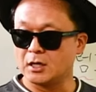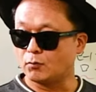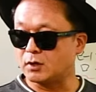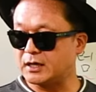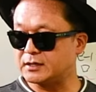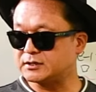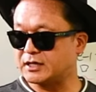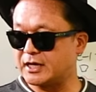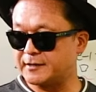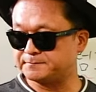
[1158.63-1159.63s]
원래는
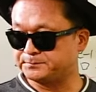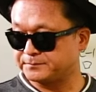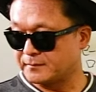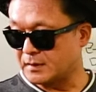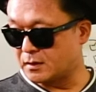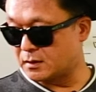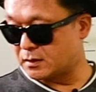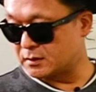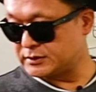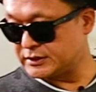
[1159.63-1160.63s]
이게
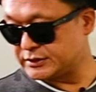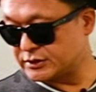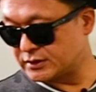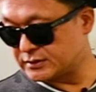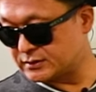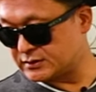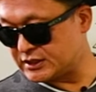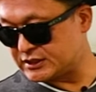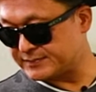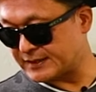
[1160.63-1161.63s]

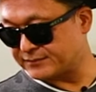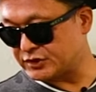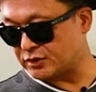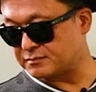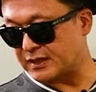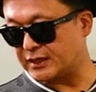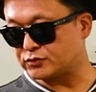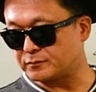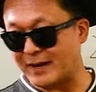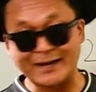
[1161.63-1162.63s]
2023년만
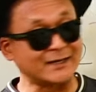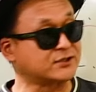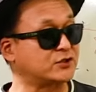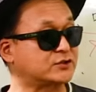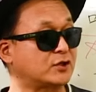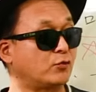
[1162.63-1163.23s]
해도 마이너스였어요.